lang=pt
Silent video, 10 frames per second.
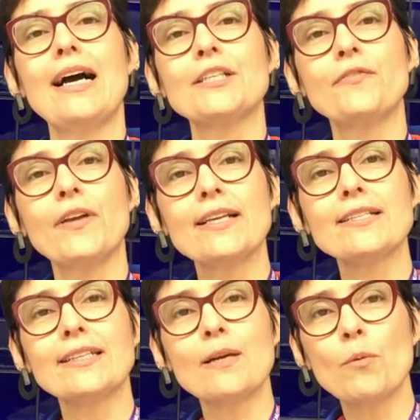a
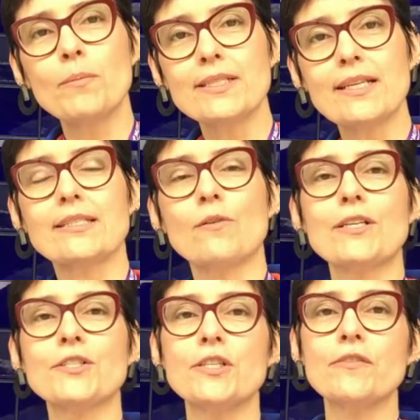diferença entre a mobilização
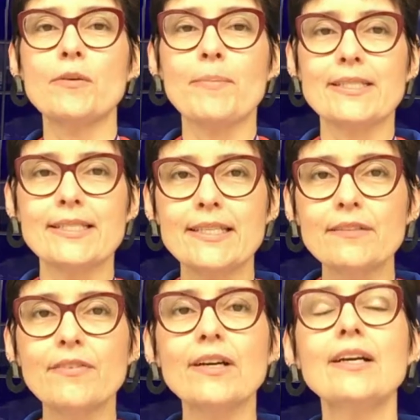ativa e
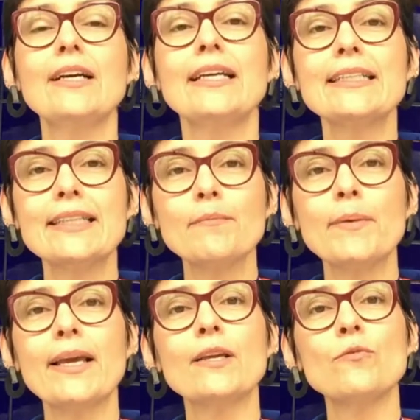passiva e
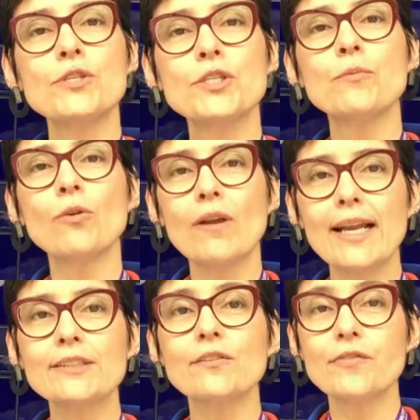também o estímulo
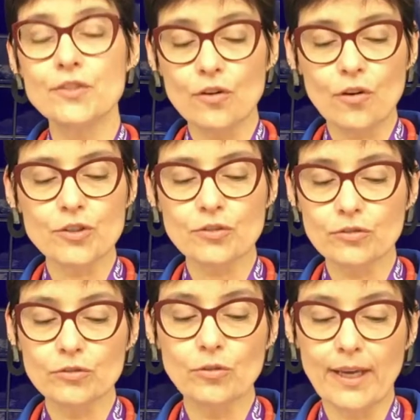eletrofisiológico
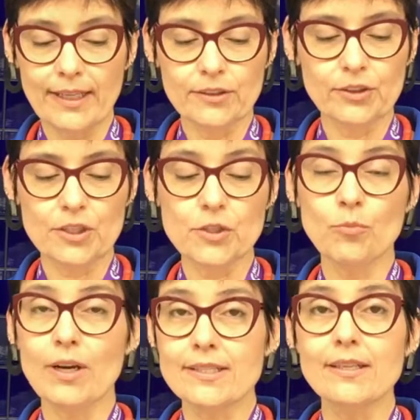do doente, a
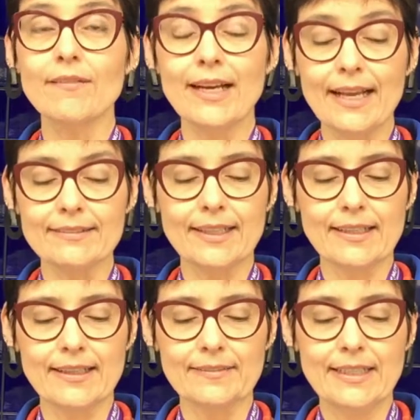estimulação
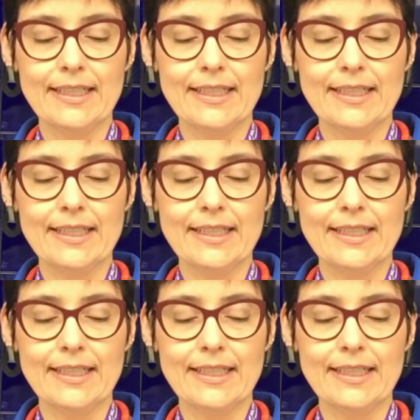elétrica.